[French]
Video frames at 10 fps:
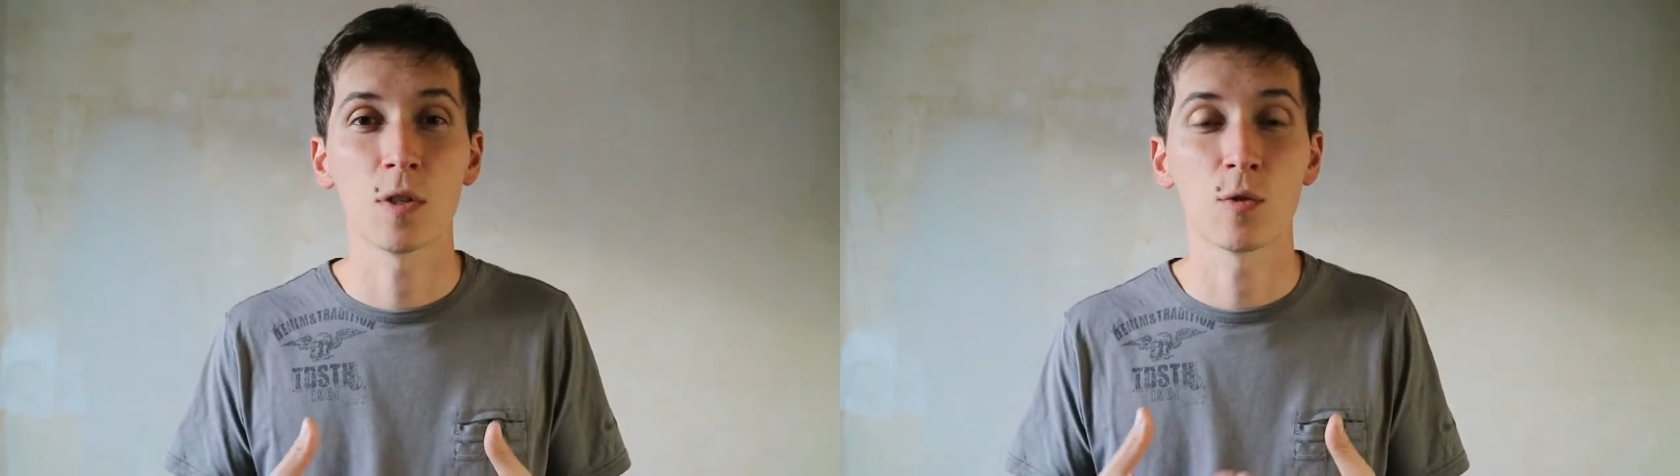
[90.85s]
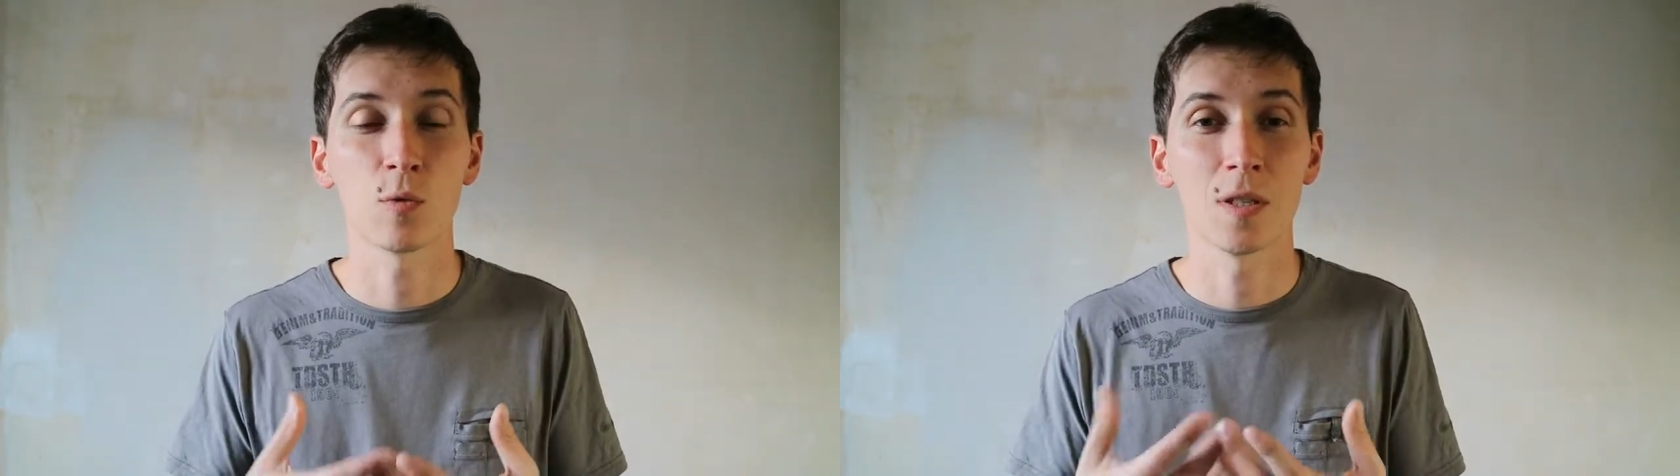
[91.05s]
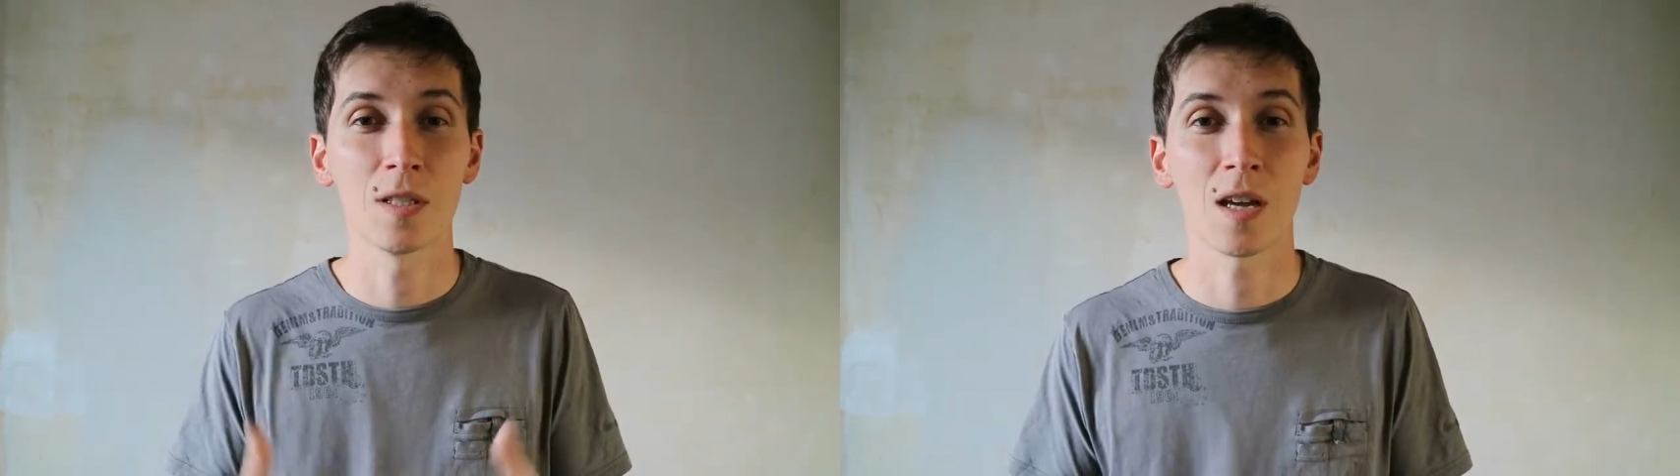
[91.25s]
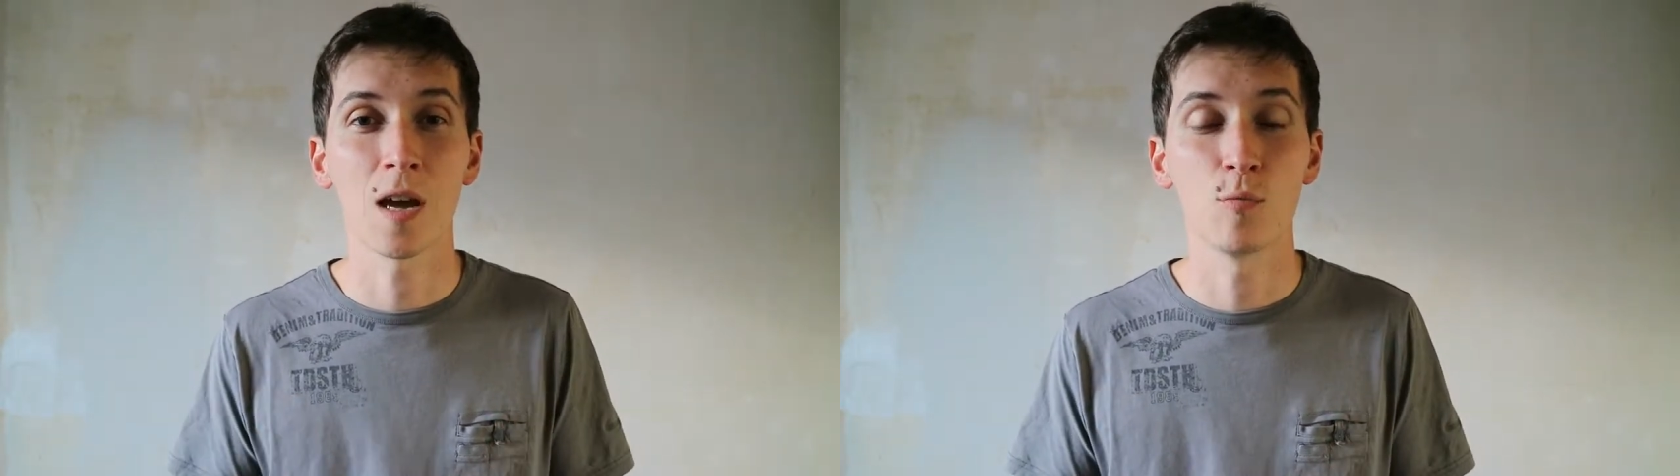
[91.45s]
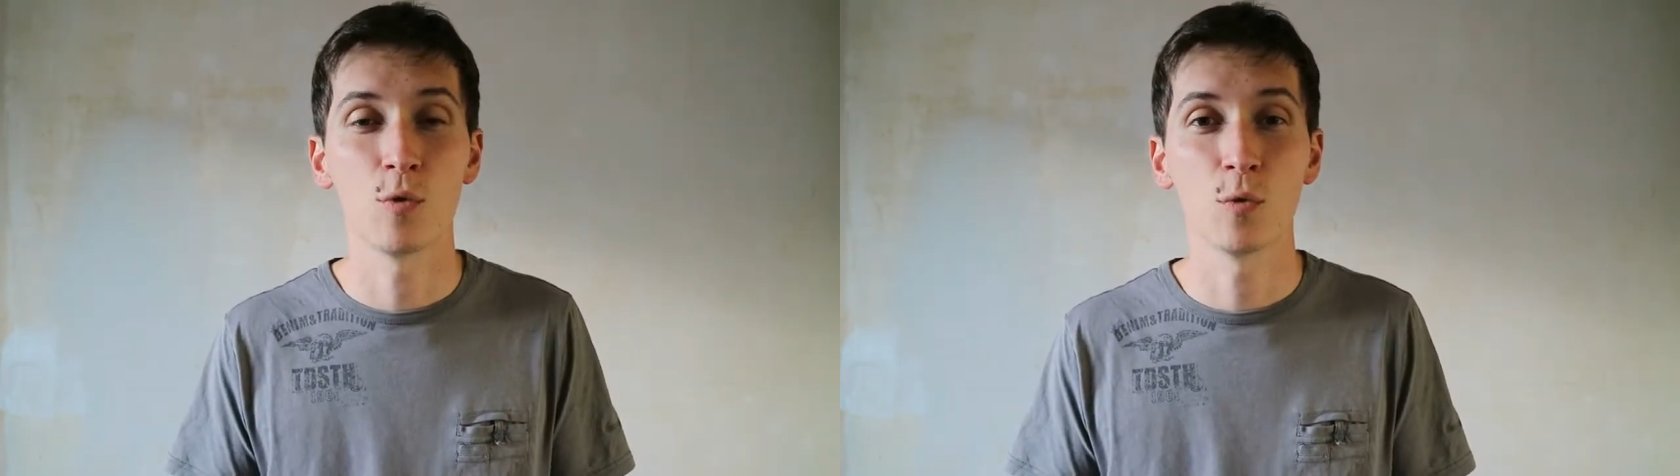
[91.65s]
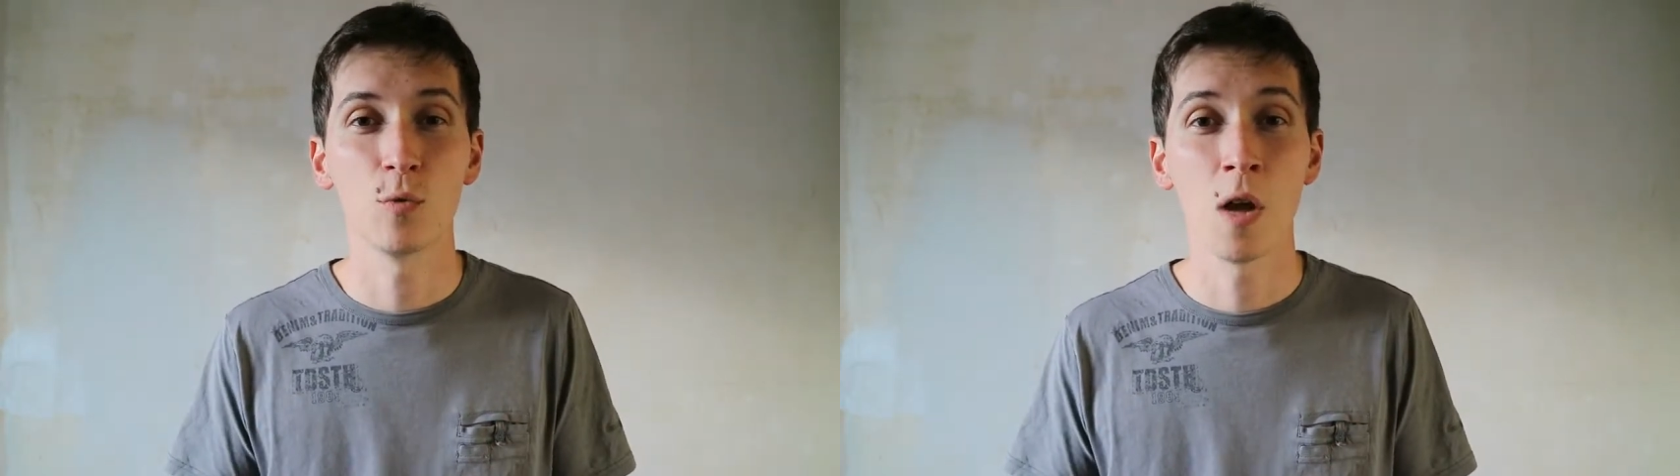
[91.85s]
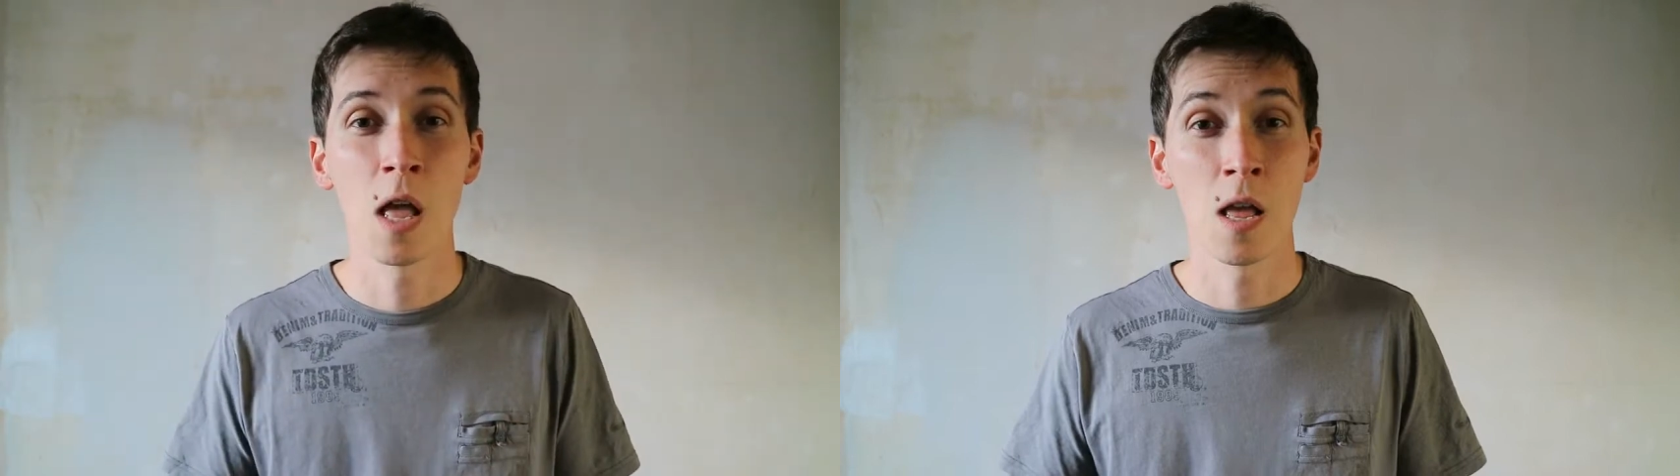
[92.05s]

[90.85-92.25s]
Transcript: qui sont désagréables pour nous,